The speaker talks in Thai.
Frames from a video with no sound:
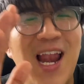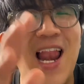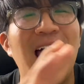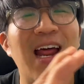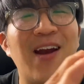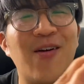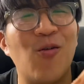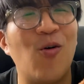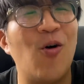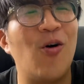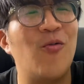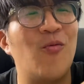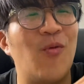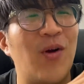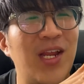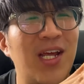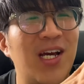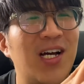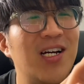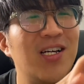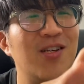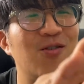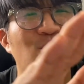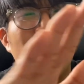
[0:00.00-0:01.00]
นแหละทุกคนวั
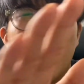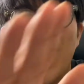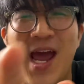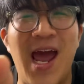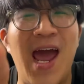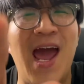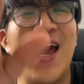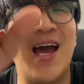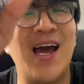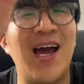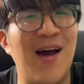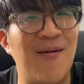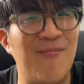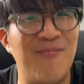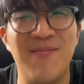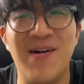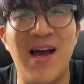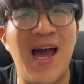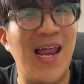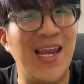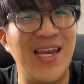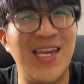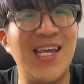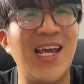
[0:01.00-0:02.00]
นนี้คืออยู่แค่กั
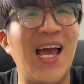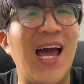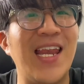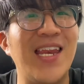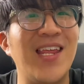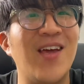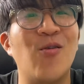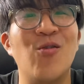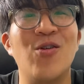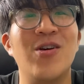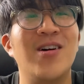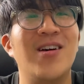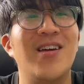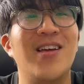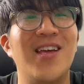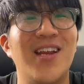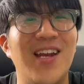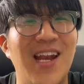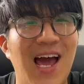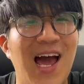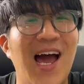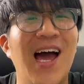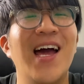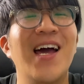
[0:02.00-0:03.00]
บงานนี้งานเดียวเลย
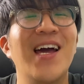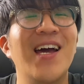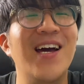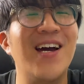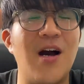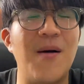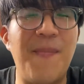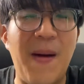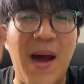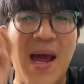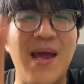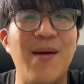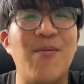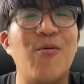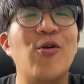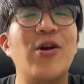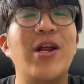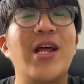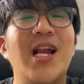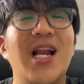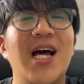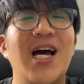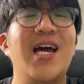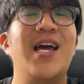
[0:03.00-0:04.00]
นะก็ไปพรุ่งนี้เล